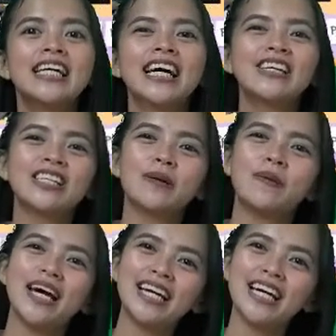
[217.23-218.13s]
Ngayon
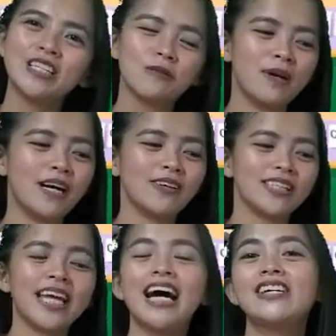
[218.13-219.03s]
naman ay dumako
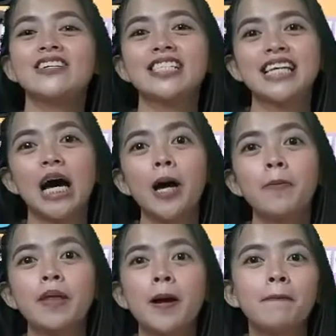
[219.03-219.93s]
tayo
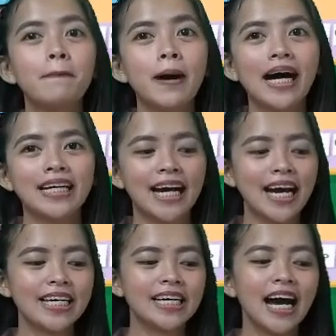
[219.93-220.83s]
sa
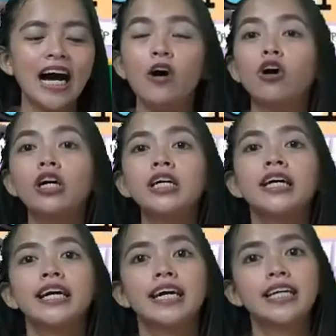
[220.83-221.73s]
bagay or
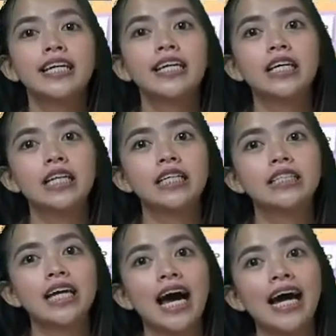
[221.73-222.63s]
in
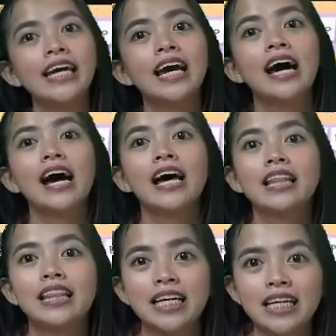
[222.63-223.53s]
English ay
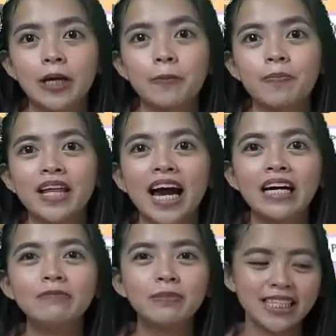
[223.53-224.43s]
thing.
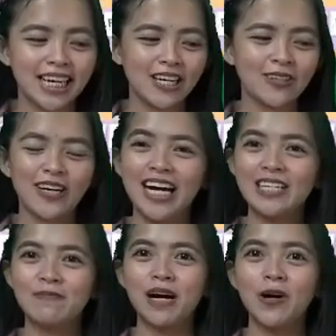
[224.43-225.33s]
Ang binigay kong
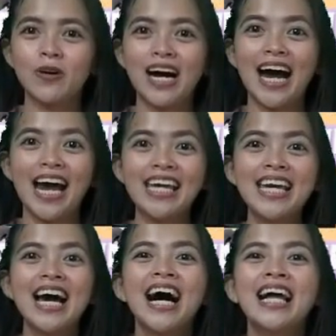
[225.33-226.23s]
halimbawa
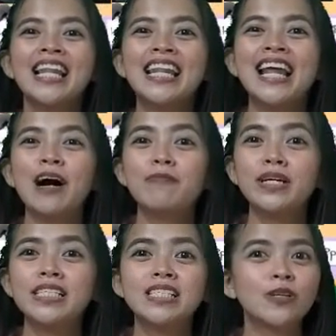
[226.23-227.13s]
ay
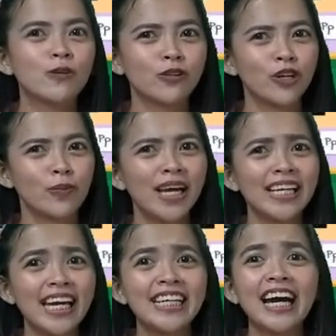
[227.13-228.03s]
lapis. Siguro
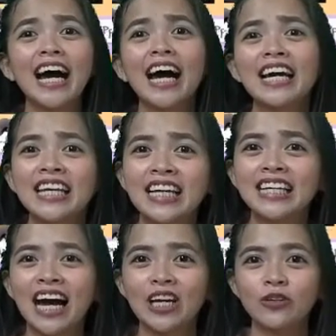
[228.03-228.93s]
naman ay nakakita
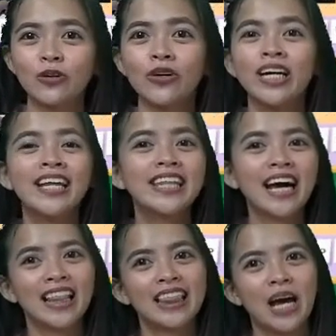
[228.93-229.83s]
na kayo
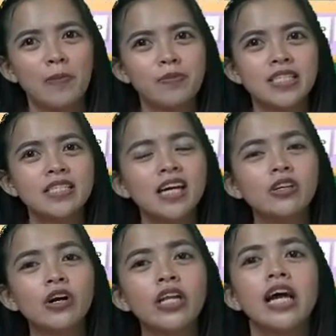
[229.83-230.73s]
ng lapis.
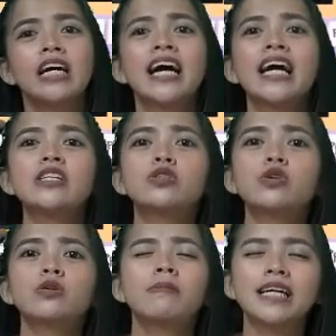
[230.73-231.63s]
Ngayon, nais
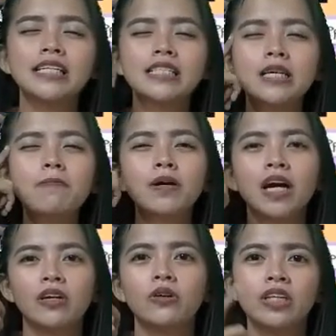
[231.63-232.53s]
kong mag-isip
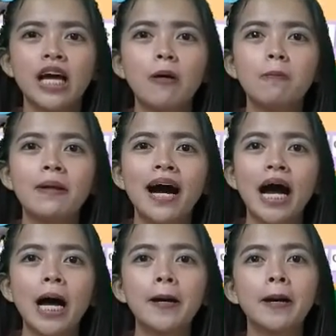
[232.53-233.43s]
kayo ng
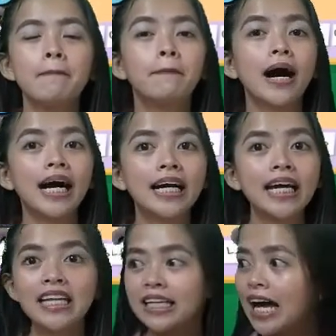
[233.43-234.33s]
mga bagay
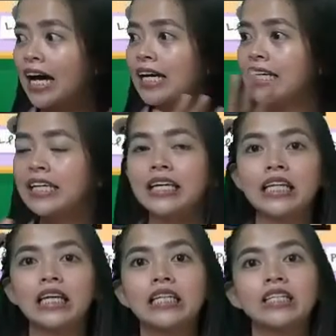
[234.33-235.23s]
na
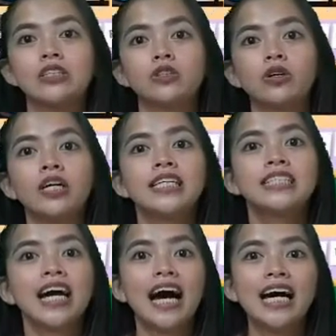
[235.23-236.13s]
nakikita ninyo
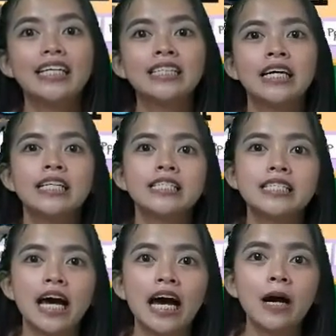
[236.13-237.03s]
diyan
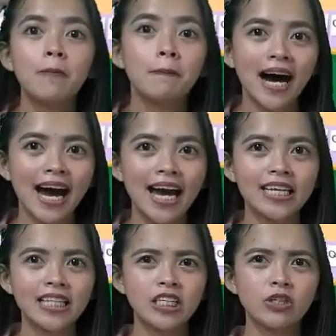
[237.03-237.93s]
sa
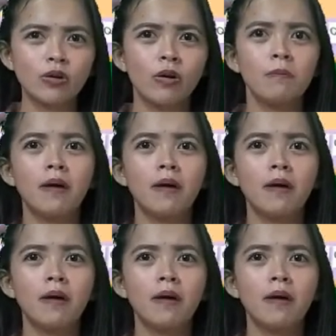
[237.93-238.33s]
bahay ninyo.